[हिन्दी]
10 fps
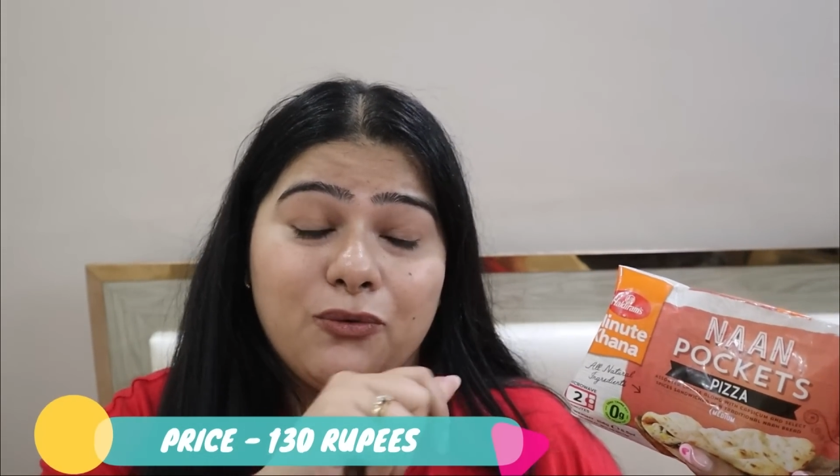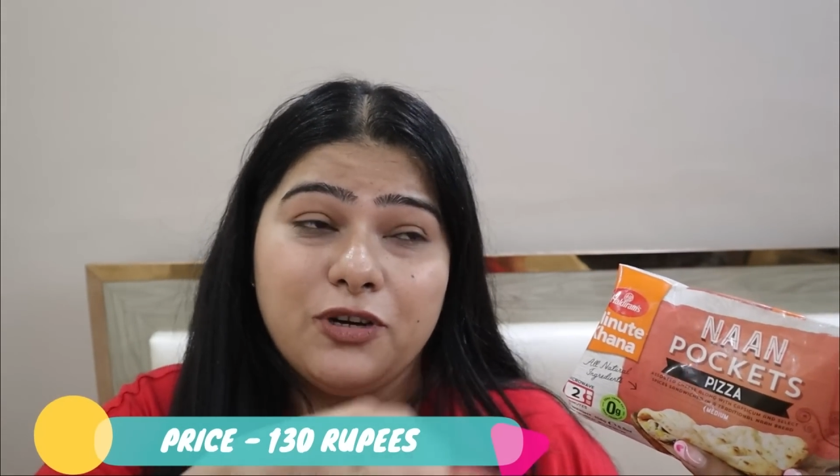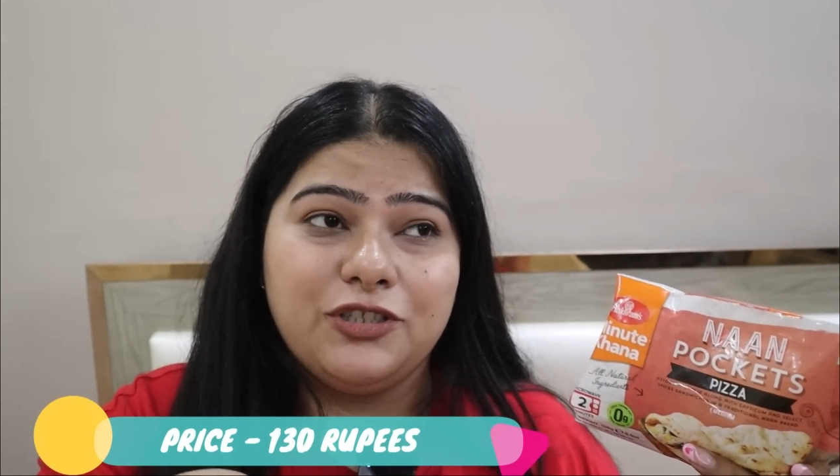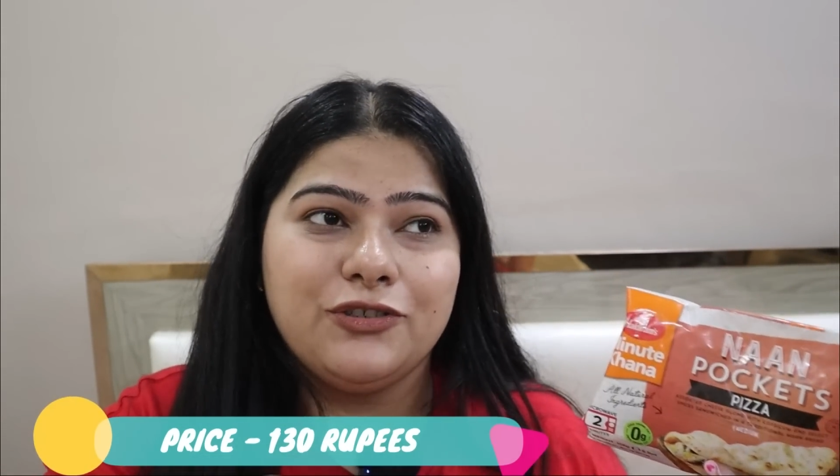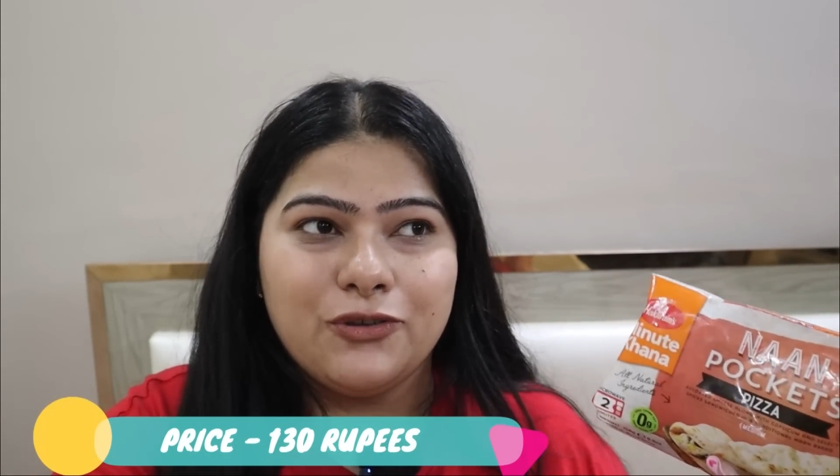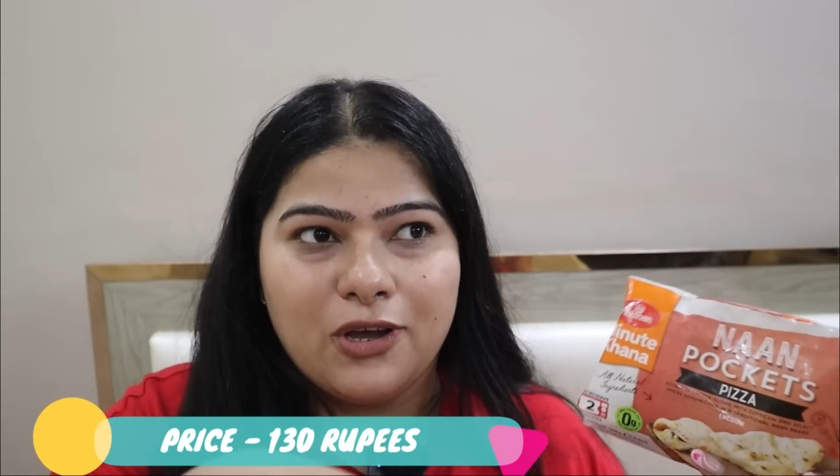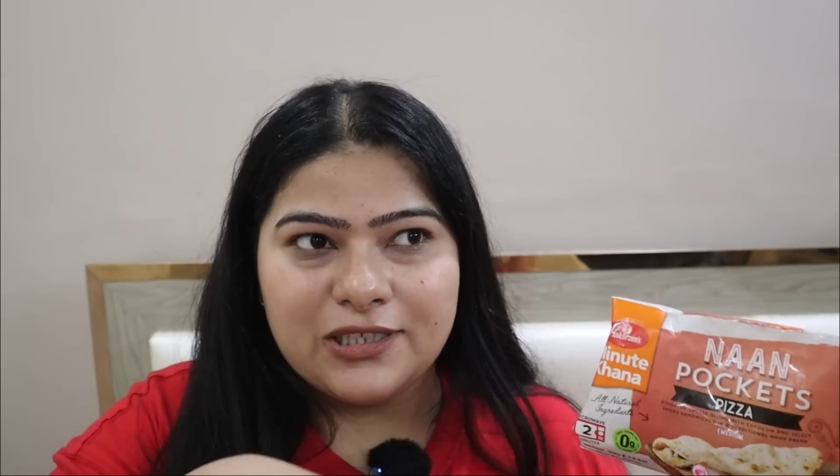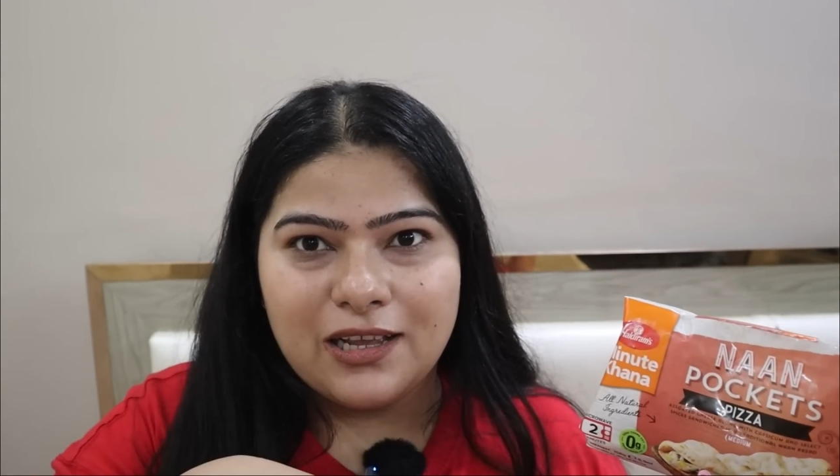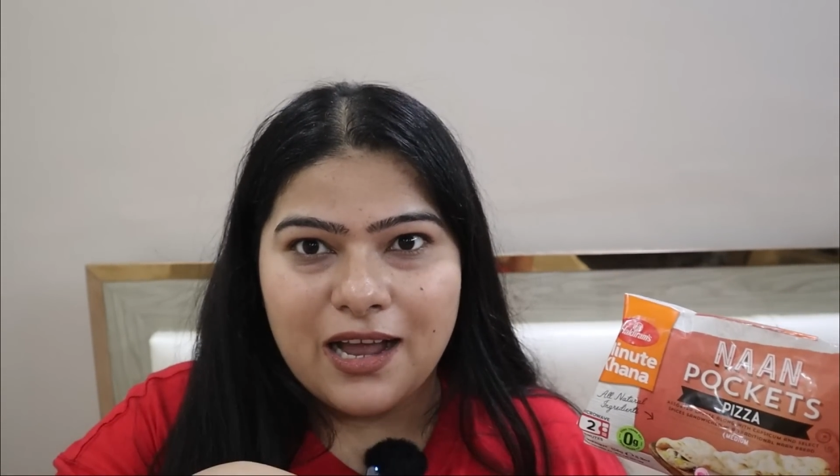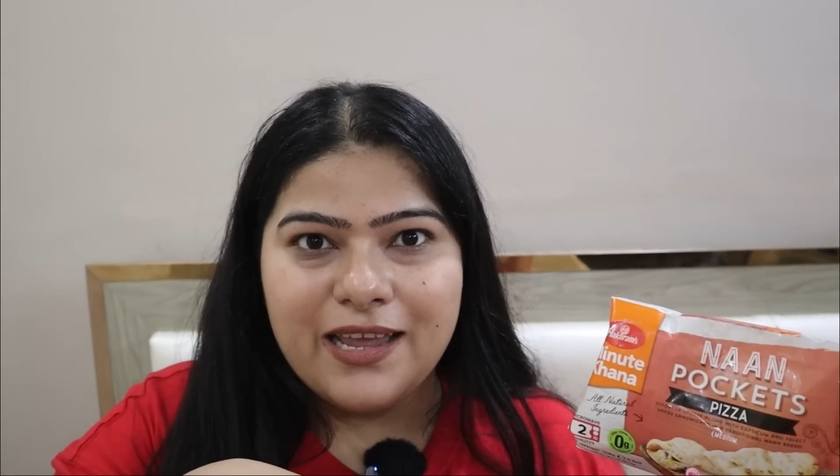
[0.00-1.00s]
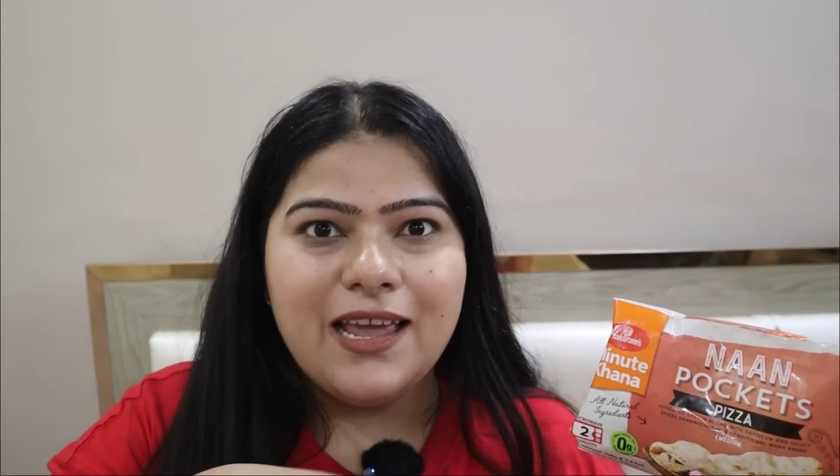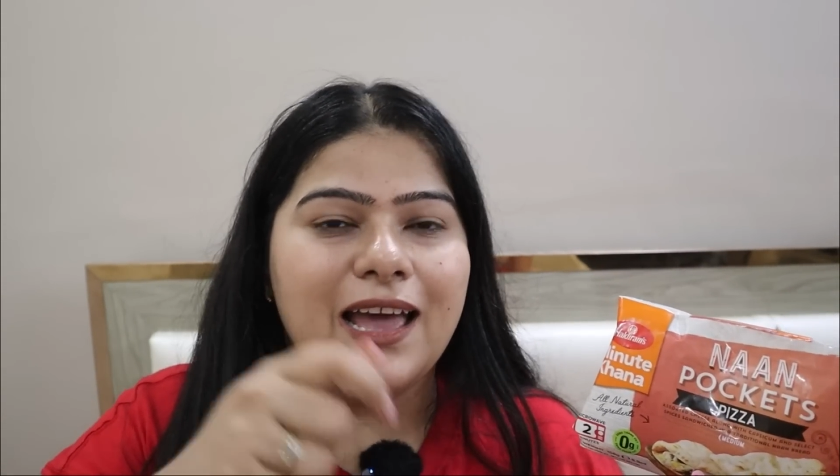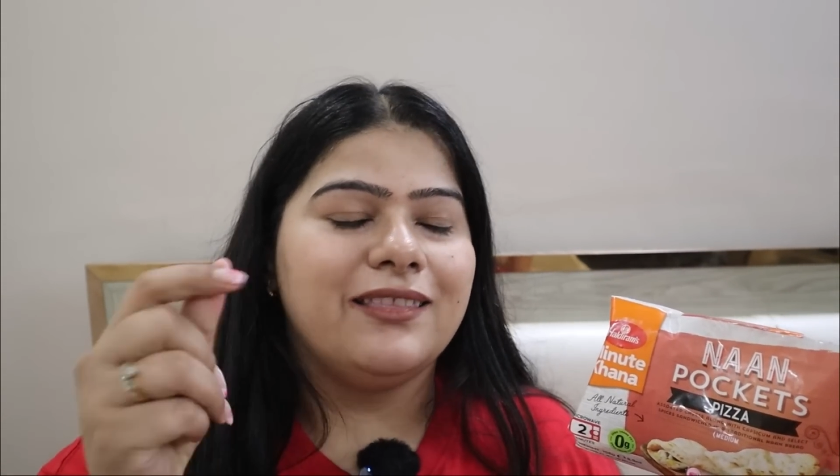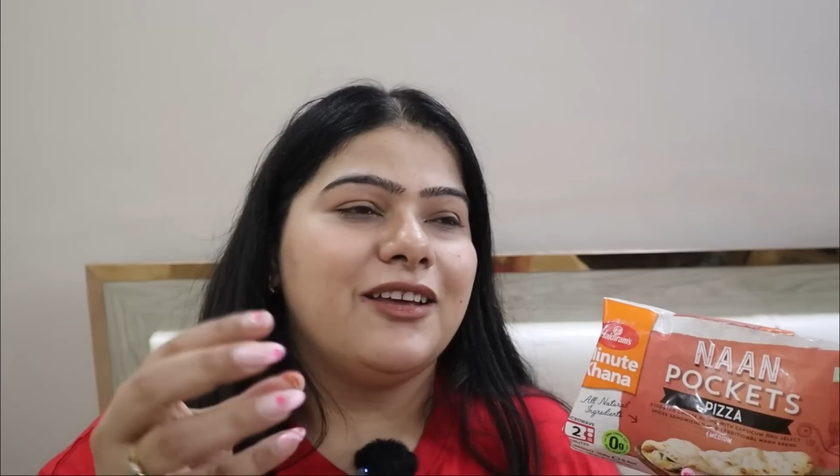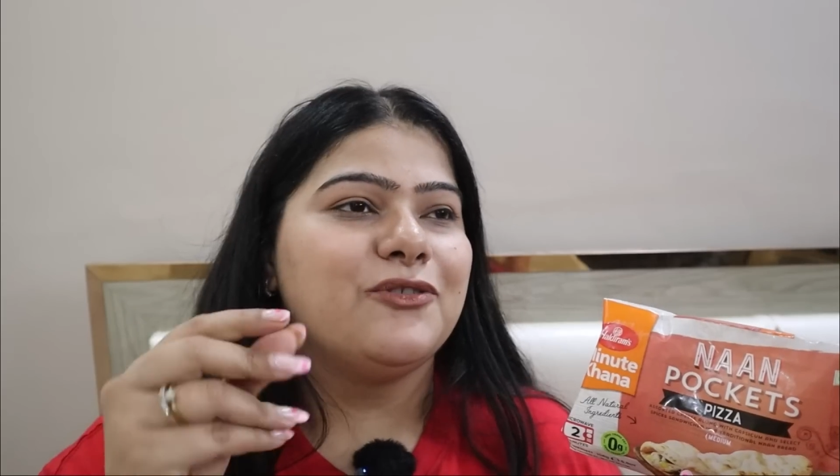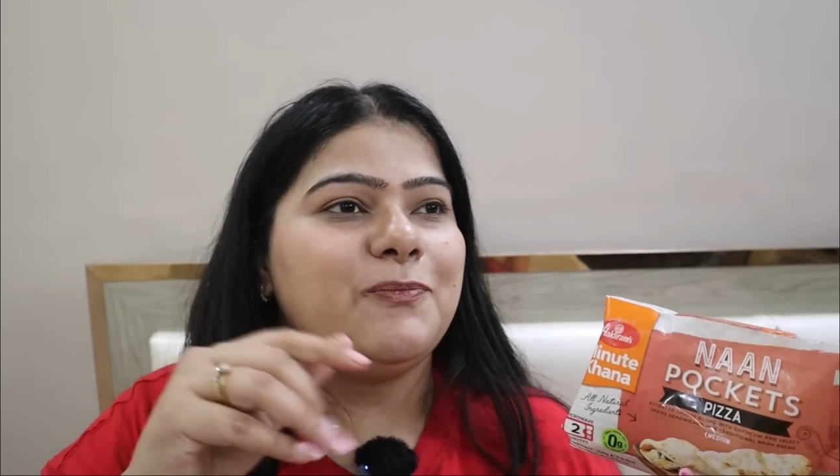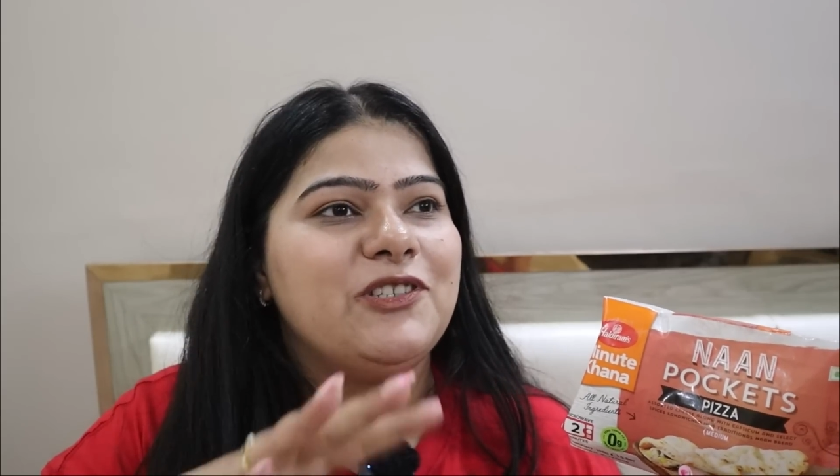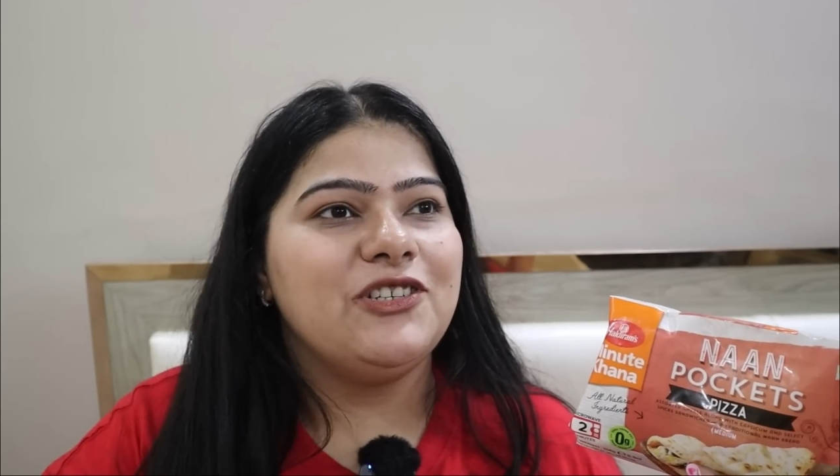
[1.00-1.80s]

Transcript: थोड़ी सी सॉस लगाई एंड देन उस पर